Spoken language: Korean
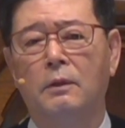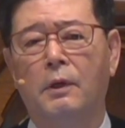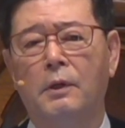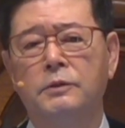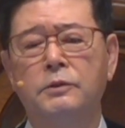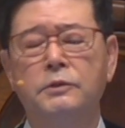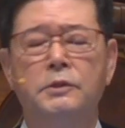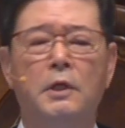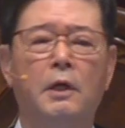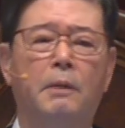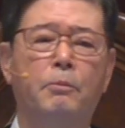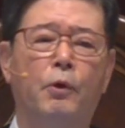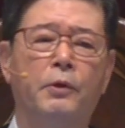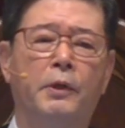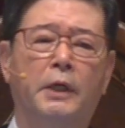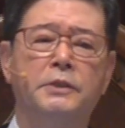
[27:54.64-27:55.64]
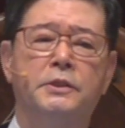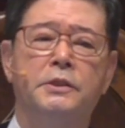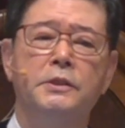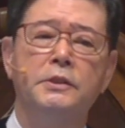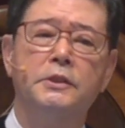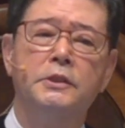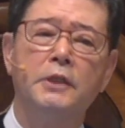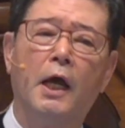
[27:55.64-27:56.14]
그래서 읽어보니까
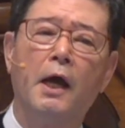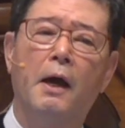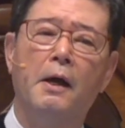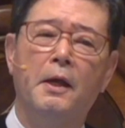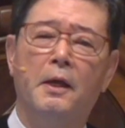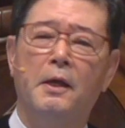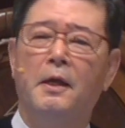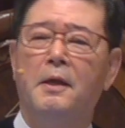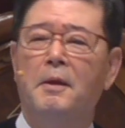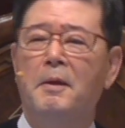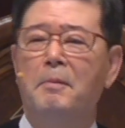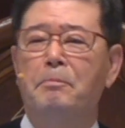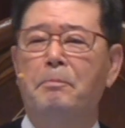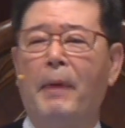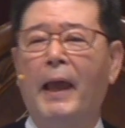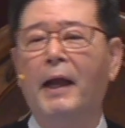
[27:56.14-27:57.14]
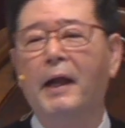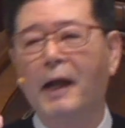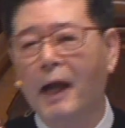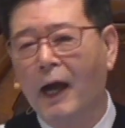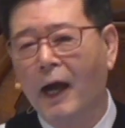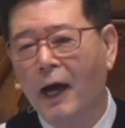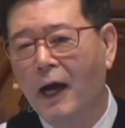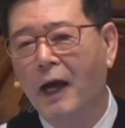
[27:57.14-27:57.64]
진짜
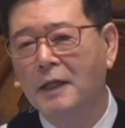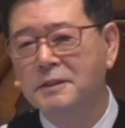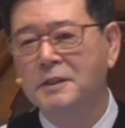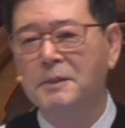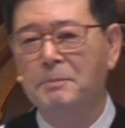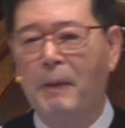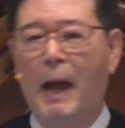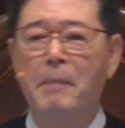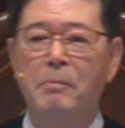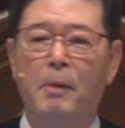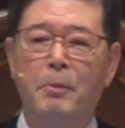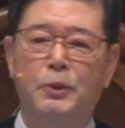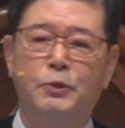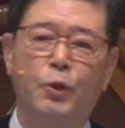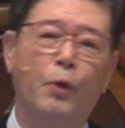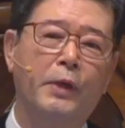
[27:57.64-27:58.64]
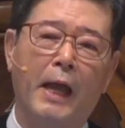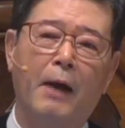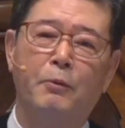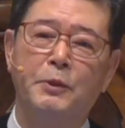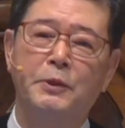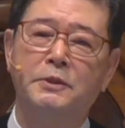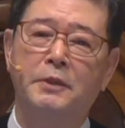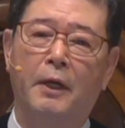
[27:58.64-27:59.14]
100가지 방법을
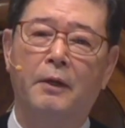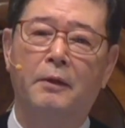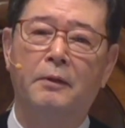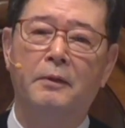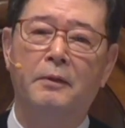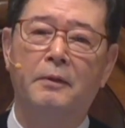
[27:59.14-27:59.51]
소개하고 있어요.